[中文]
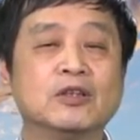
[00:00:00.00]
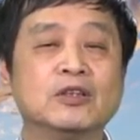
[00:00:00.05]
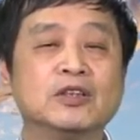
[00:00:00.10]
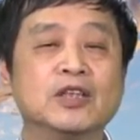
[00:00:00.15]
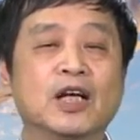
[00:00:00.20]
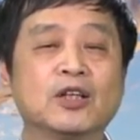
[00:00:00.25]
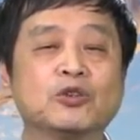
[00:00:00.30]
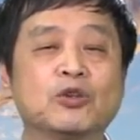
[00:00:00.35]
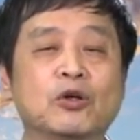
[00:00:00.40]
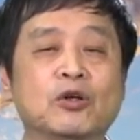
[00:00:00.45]

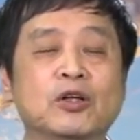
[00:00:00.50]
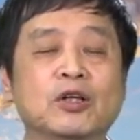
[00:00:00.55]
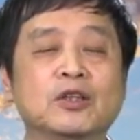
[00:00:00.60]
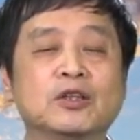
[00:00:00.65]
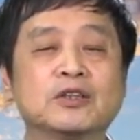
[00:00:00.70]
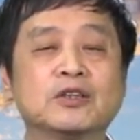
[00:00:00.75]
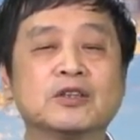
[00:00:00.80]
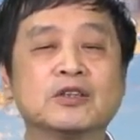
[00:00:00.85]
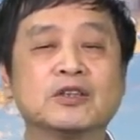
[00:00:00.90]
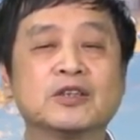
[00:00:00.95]
要
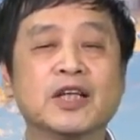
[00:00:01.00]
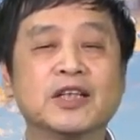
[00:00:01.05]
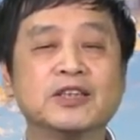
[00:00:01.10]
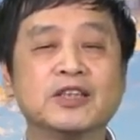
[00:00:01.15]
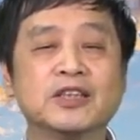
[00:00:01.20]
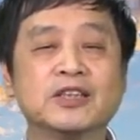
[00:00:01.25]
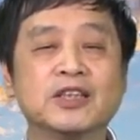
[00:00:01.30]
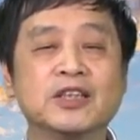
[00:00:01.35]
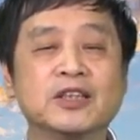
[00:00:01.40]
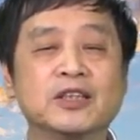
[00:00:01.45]
说这
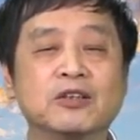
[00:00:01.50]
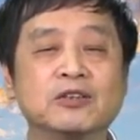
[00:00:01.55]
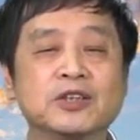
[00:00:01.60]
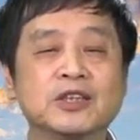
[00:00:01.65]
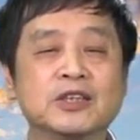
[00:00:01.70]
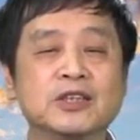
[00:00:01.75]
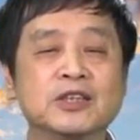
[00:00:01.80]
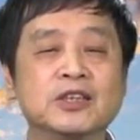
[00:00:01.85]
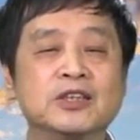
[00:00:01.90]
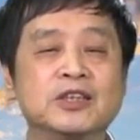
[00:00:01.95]
些事情都
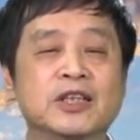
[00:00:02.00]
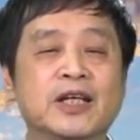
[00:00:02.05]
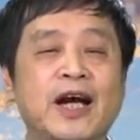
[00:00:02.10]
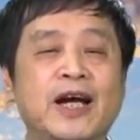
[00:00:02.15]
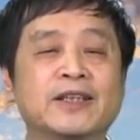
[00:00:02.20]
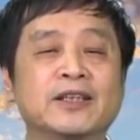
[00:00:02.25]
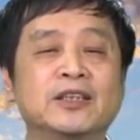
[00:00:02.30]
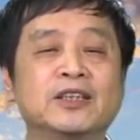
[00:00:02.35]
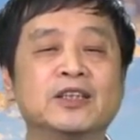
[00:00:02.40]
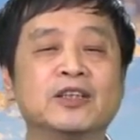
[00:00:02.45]
是自己
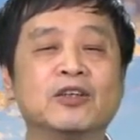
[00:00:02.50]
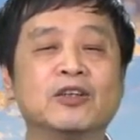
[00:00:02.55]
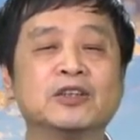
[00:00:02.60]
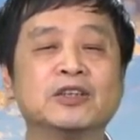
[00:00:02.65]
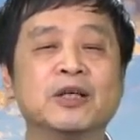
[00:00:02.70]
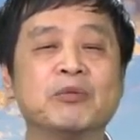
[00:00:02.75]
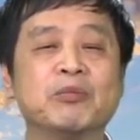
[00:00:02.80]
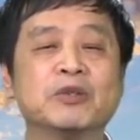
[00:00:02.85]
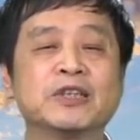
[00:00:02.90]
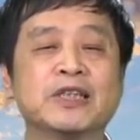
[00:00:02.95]
干的，一个
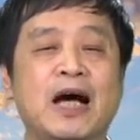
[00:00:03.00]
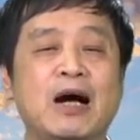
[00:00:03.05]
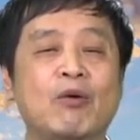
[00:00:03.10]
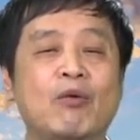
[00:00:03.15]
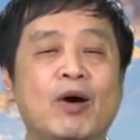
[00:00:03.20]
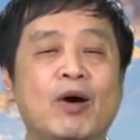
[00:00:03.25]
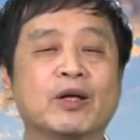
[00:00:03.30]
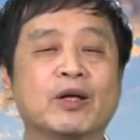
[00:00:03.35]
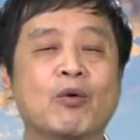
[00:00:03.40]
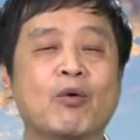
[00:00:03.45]
这么撒
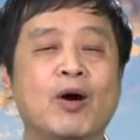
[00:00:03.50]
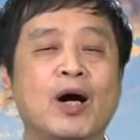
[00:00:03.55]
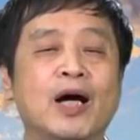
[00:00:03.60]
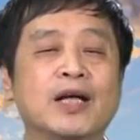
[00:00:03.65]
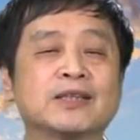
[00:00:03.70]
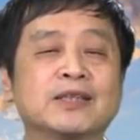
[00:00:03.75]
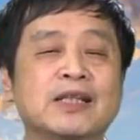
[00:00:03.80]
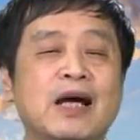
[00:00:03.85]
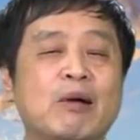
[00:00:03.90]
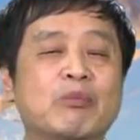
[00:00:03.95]
的
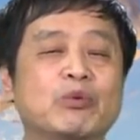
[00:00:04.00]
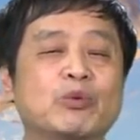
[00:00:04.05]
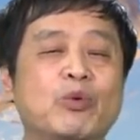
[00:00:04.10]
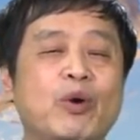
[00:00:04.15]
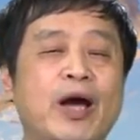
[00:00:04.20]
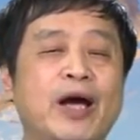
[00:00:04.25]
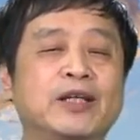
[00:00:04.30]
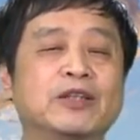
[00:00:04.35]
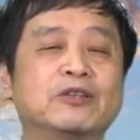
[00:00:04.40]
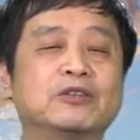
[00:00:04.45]
话撒不
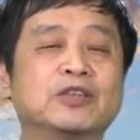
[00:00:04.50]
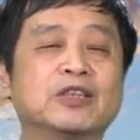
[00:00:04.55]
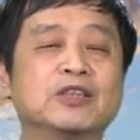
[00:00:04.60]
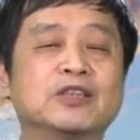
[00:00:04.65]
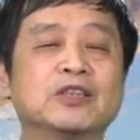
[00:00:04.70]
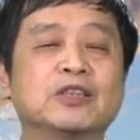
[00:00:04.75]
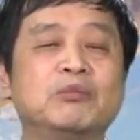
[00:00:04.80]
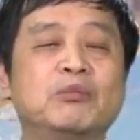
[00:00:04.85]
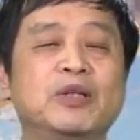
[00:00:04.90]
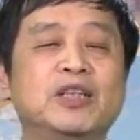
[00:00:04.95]
圆。有些
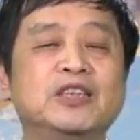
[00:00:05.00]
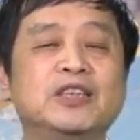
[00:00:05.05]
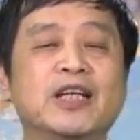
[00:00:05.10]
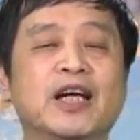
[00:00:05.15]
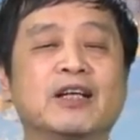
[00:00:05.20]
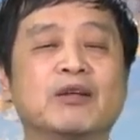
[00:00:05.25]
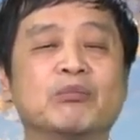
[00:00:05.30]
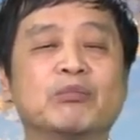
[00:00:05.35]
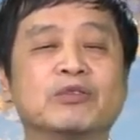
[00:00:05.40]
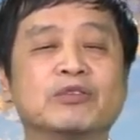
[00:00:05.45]
事情明
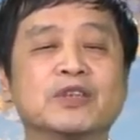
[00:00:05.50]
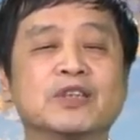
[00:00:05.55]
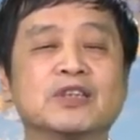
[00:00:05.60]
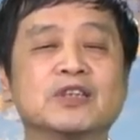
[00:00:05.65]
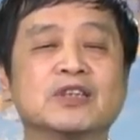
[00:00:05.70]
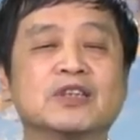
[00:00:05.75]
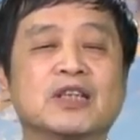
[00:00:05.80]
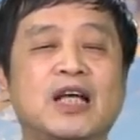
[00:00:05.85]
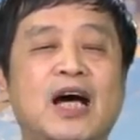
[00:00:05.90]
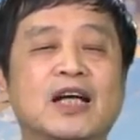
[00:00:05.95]
显的不
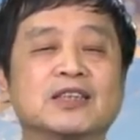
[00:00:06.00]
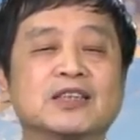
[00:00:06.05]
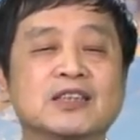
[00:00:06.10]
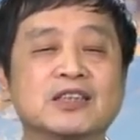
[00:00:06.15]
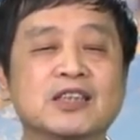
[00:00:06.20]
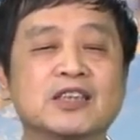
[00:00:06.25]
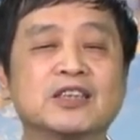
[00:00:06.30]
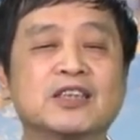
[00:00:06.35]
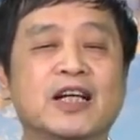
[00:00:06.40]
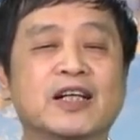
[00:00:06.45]
是他
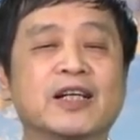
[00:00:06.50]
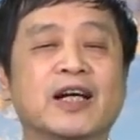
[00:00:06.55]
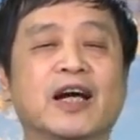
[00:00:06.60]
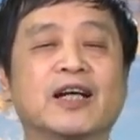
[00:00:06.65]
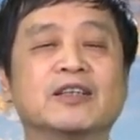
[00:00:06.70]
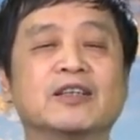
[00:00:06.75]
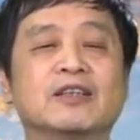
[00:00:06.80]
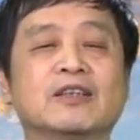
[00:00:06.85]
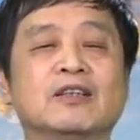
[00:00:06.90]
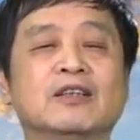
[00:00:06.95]
自己想
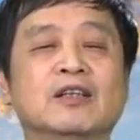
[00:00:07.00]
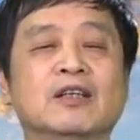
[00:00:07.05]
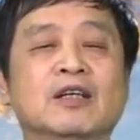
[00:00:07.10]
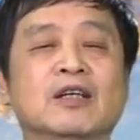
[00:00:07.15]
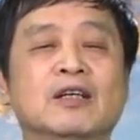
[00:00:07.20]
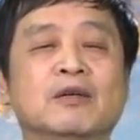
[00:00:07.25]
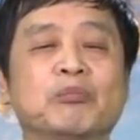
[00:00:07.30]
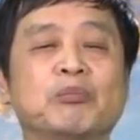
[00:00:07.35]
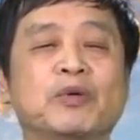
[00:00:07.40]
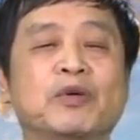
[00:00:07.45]
干的，
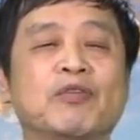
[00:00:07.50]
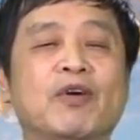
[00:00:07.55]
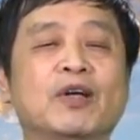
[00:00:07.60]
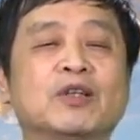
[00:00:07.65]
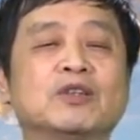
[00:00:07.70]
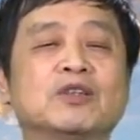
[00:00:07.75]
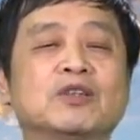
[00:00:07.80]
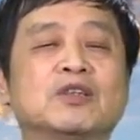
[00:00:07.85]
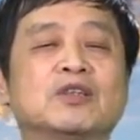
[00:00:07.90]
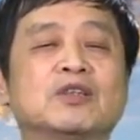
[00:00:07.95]
比
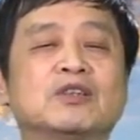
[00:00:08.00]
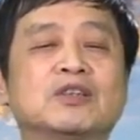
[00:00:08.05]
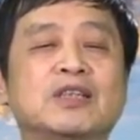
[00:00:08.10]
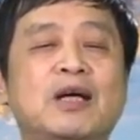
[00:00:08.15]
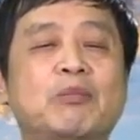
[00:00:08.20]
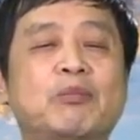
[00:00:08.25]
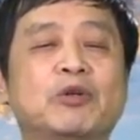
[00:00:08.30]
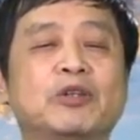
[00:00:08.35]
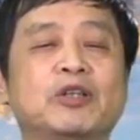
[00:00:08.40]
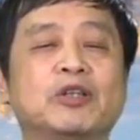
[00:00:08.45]
方
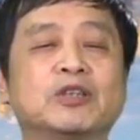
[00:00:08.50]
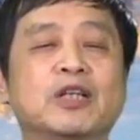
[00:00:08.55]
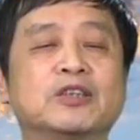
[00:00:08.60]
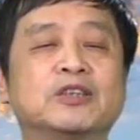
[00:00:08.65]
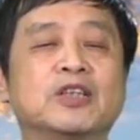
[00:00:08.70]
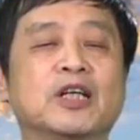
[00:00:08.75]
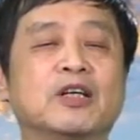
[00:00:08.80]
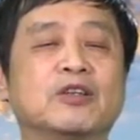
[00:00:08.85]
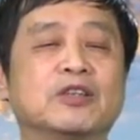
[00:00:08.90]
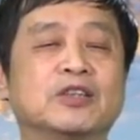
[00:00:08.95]
散播刘少
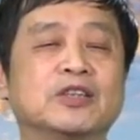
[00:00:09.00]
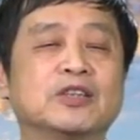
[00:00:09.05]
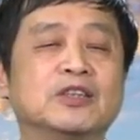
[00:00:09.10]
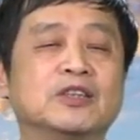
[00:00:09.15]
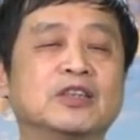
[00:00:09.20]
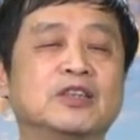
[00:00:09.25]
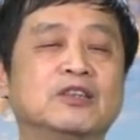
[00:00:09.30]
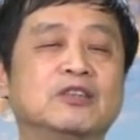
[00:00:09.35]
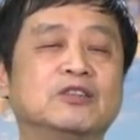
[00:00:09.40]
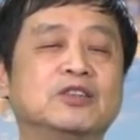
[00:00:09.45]
奇很多事
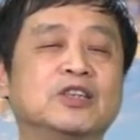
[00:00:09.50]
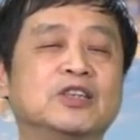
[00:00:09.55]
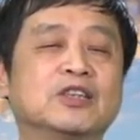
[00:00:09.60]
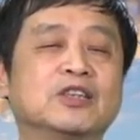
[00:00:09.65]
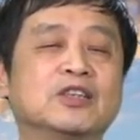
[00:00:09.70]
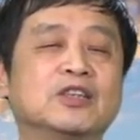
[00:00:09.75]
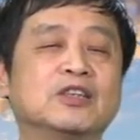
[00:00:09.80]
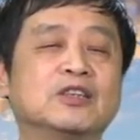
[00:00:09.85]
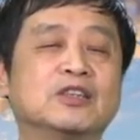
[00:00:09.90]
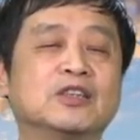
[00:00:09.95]
情，有些
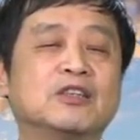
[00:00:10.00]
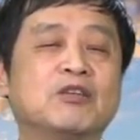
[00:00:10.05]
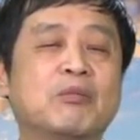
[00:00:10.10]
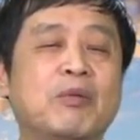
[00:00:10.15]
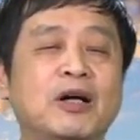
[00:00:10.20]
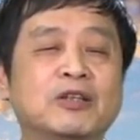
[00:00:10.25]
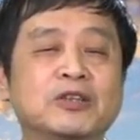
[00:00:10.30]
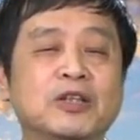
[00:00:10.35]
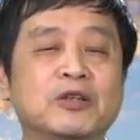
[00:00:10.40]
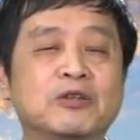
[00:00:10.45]
事情只有
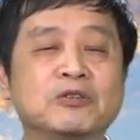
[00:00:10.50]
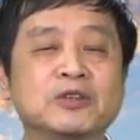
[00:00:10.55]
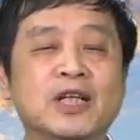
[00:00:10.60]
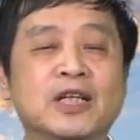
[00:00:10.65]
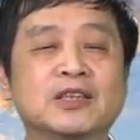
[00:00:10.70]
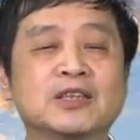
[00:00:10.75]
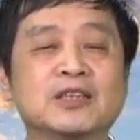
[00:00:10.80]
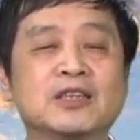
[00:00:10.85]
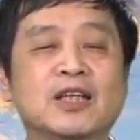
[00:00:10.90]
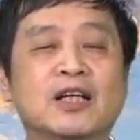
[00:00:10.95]
毛泽东
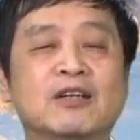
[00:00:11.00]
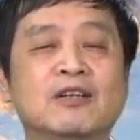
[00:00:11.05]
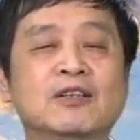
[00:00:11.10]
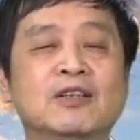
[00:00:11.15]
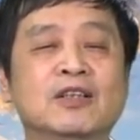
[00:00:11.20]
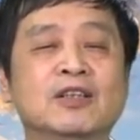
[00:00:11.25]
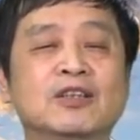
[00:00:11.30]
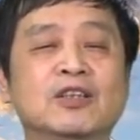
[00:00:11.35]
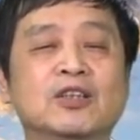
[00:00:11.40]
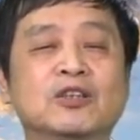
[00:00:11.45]
才知道。
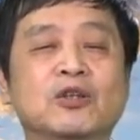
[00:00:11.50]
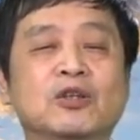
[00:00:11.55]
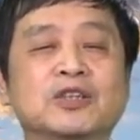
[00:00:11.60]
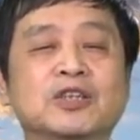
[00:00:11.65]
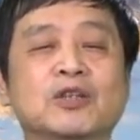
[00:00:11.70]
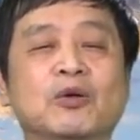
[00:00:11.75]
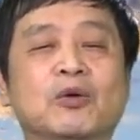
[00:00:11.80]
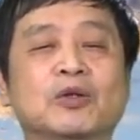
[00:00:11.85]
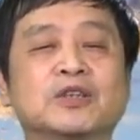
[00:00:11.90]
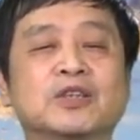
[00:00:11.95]
你说
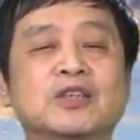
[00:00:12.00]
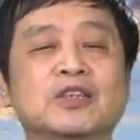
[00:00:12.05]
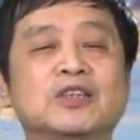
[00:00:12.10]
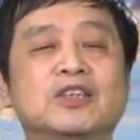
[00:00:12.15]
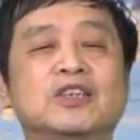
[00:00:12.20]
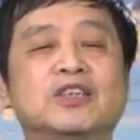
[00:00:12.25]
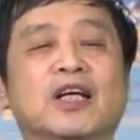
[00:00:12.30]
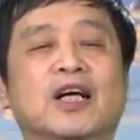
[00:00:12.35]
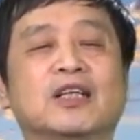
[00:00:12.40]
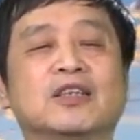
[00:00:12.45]
是我自
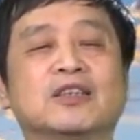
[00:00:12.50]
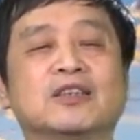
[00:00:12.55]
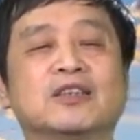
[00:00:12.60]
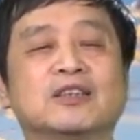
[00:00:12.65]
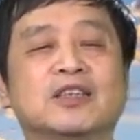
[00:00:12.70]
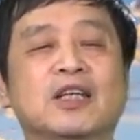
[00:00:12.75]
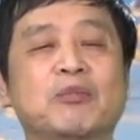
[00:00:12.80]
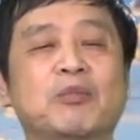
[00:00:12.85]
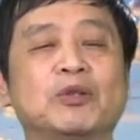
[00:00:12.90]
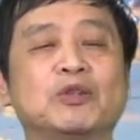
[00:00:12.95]
己想
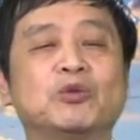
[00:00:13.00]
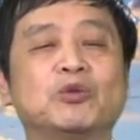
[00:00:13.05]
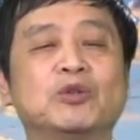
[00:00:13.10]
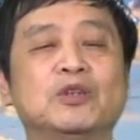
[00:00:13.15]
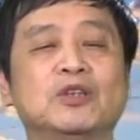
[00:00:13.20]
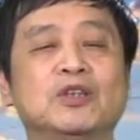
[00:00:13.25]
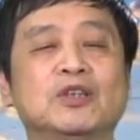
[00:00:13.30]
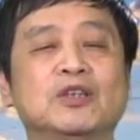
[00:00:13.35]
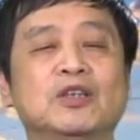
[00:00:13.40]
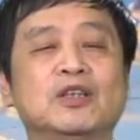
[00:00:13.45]
这么
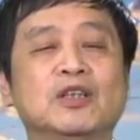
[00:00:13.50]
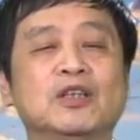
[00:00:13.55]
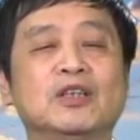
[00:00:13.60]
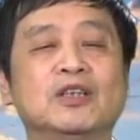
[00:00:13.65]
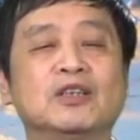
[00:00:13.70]
去。